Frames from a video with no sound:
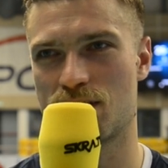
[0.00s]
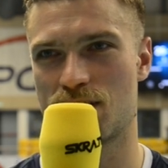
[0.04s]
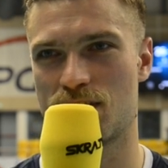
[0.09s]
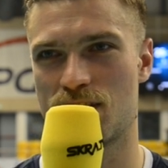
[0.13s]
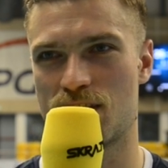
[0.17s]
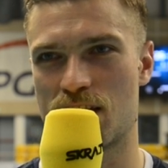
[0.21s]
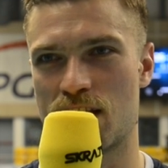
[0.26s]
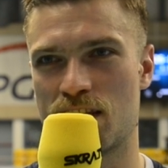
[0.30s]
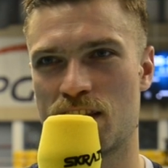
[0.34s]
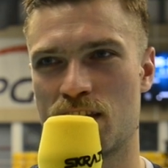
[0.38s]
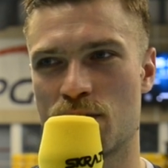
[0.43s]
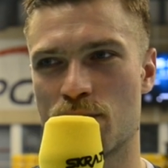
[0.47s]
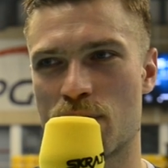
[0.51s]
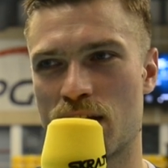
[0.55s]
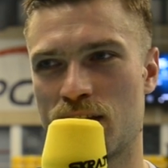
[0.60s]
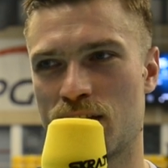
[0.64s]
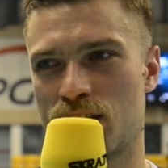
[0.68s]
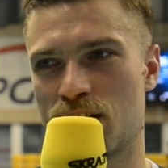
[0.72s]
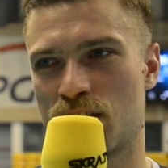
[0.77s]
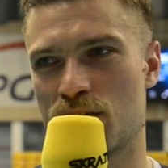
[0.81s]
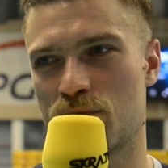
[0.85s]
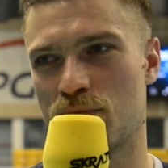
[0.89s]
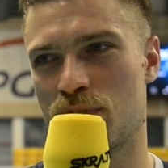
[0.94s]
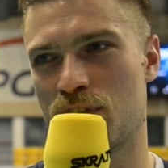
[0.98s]

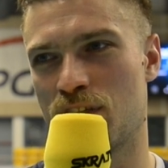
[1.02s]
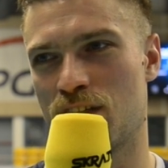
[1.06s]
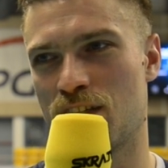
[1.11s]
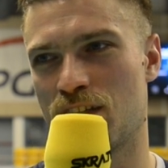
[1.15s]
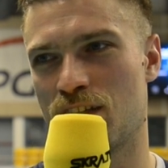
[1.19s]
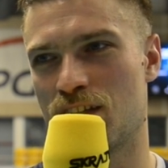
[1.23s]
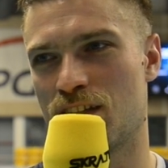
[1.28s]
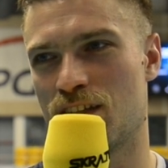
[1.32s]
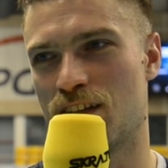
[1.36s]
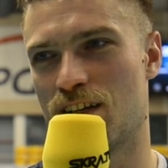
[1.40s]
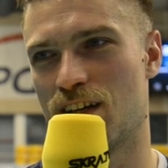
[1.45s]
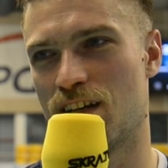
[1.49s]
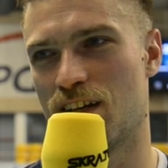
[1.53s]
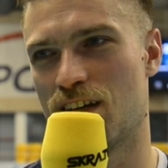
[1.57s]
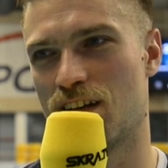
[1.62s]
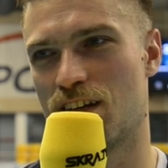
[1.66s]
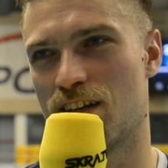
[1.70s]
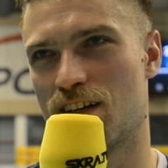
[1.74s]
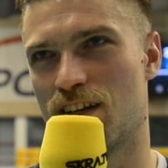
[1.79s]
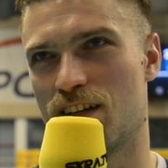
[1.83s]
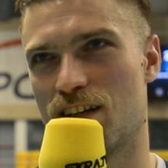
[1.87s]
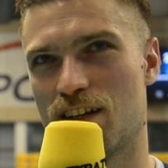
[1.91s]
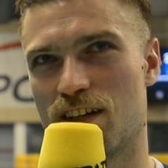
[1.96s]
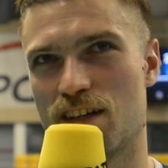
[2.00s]
sentymentem i
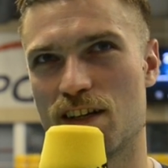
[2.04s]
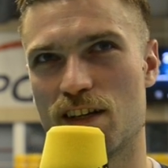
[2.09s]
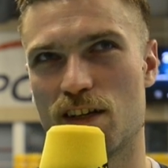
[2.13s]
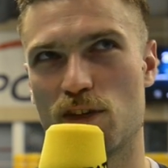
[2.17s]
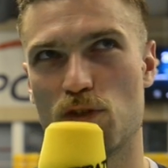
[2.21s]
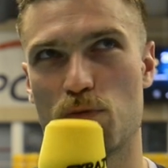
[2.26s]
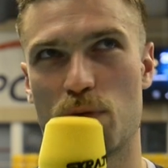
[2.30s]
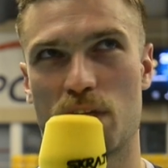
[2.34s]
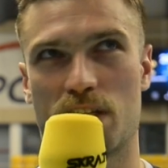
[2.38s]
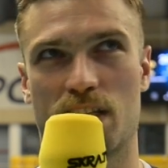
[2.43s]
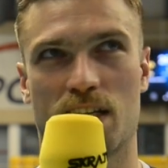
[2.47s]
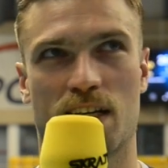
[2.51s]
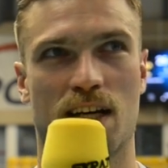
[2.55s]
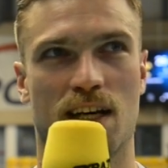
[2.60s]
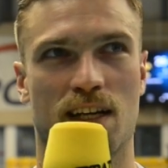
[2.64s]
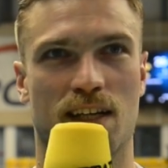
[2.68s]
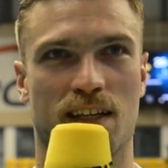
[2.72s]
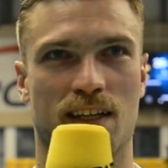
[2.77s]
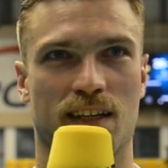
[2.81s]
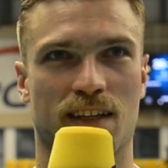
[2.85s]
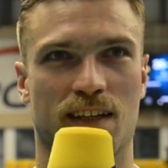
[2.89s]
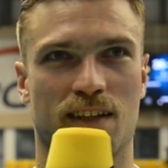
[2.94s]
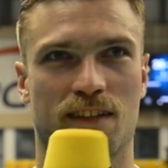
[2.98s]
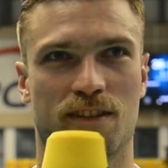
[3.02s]
e, lubię te
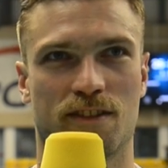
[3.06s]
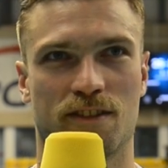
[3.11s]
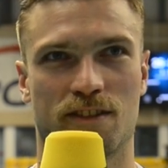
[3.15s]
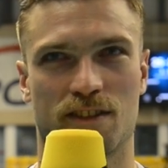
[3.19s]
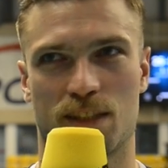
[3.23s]
hale.